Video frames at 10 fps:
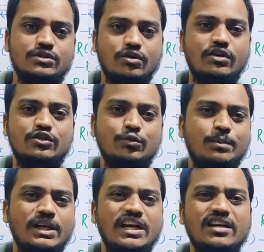कुछ और जो
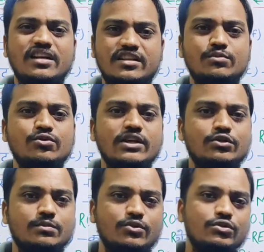पीला कलर की बुक है
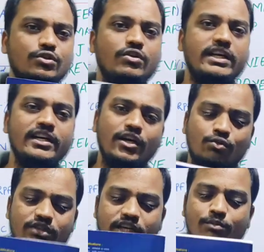उसमें कुछ और है
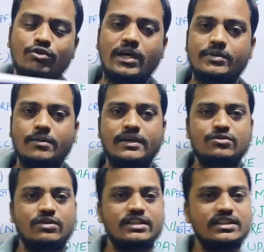तो ये बुक आपके
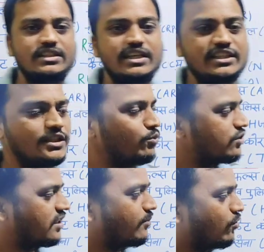पास होना चाहिए इसी
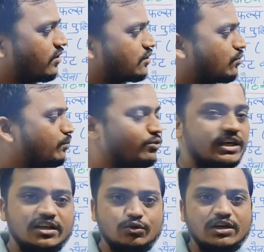बुक से हम लोग इसको पूरा